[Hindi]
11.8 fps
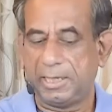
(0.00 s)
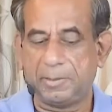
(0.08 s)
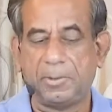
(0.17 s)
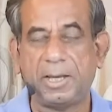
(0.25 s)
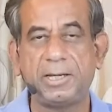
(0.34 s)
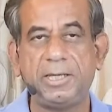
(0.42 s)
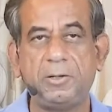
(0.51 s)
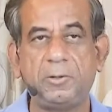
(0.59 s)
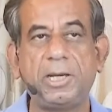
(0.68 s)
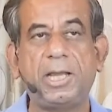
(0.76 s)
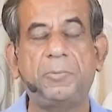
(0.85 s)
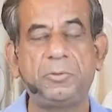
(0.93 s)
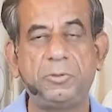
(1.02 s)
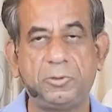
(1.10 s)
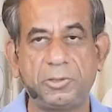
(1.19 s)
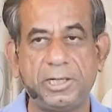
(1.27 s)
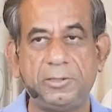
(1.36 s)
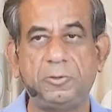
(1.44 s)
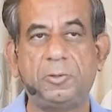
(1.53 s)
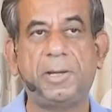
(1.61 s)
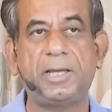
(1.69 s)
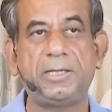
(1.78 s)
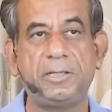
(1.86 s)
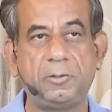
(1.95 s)
एक बार गिरोगे आप उठोगे दो
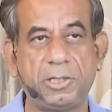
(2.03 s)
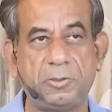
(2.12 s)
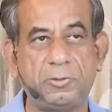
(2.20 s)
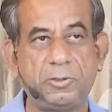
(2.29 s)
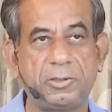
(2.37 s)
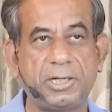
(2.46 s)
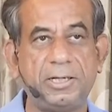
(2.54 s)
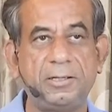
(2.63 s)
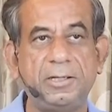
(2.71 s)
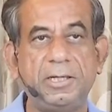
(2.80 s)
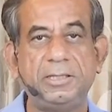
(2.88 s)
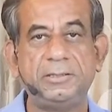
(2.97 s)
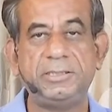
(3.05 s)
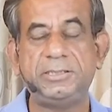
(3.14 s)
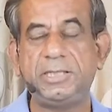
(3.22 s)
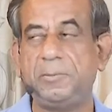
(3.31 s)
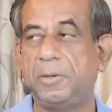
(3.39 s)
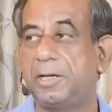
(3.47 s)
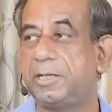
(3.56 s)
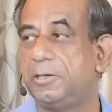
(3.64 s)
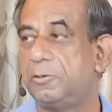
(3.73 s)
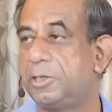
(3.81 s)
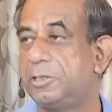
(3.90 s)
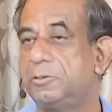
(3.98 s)
बार गिरोगे उठोगे तीसरी बार
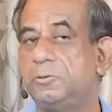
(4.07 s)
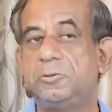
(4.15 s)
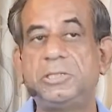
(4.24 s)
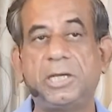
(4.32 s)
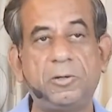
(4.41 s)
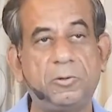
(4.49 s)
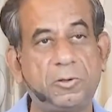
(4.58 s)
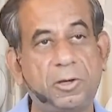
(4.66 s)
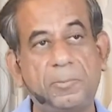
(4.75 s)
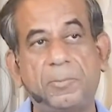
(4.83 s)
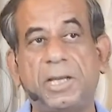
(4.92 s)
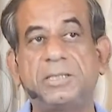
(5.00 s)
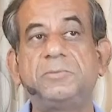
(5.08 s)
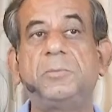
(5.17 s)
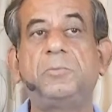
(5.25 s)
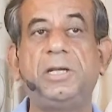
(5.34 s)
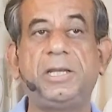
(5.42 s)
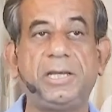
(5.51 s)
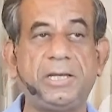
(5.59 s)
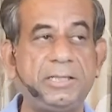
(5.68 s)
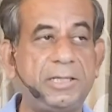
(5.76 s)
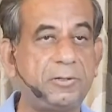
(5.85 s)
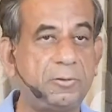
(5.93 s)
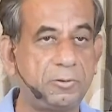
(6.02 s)
गिरोगे तो दो चार लोग और पास में बोलेंगे कि
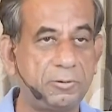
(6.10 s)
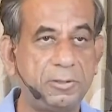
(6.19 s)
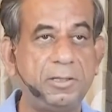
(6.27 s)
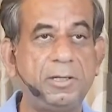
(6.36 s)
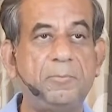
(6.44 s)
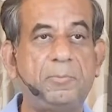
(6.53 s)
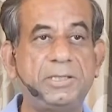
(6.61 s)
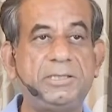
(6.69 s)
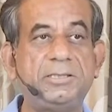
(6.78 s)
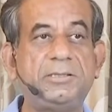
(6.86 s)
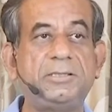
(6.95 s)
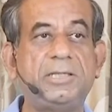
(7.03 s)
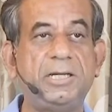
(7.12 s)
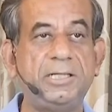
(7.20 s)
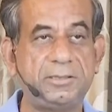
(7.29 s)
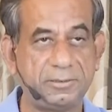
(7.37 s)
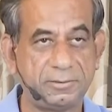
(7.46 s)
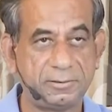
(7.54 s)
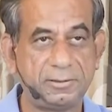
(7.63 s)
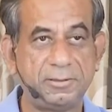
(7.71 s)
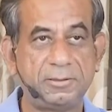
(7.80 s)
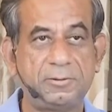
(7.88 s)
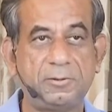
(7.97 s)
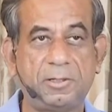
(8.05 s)
देखो पतित दलित
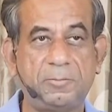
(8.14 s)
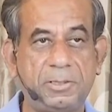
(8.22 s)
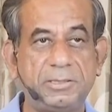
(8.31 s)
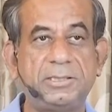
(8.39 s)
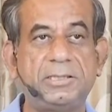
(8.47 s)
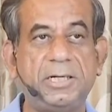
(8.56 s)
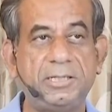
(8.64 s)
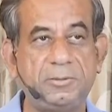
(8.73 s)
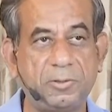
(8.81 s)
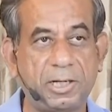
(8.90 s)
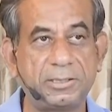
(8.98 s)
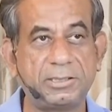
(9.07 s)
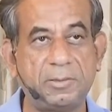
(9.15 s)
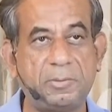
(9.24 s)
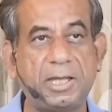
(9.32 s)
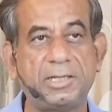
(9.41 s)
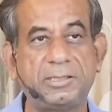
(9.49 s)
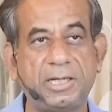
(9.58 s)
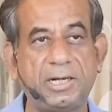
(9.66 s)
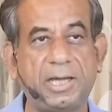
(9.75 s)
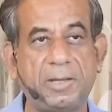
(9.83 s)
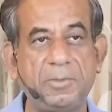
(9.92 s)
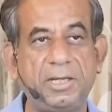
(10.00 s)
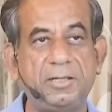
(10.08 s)
तो अब ऐसे दलित तो आजकल बड़ा अच्छा
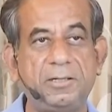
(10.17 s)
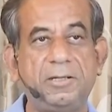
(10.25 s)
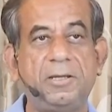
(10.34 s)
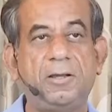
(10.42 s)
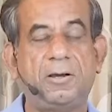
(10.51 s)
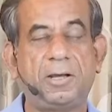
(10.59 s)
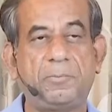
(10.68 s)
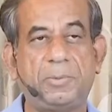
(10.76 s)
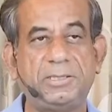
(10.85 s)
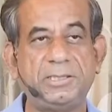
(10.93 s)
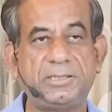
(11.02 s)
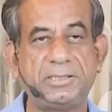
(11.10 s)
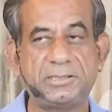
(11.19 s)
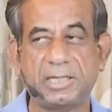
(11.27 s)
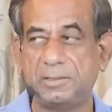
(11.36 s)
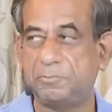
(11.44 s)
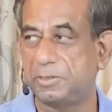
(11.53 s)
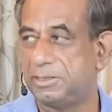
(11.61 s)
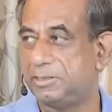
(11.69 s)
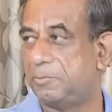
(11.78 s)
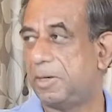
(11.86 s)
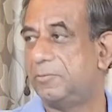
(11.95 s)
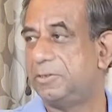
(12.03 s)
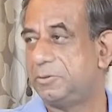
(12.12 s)
नाम है और पतित के साथ पतित
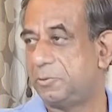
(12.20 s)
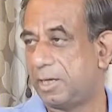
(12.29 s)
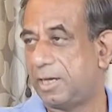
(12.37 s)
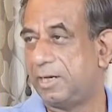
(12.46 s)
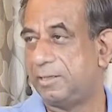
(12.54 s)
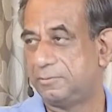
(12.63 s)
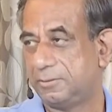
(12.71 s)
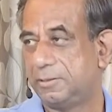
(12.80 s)
पावन जुड़ा है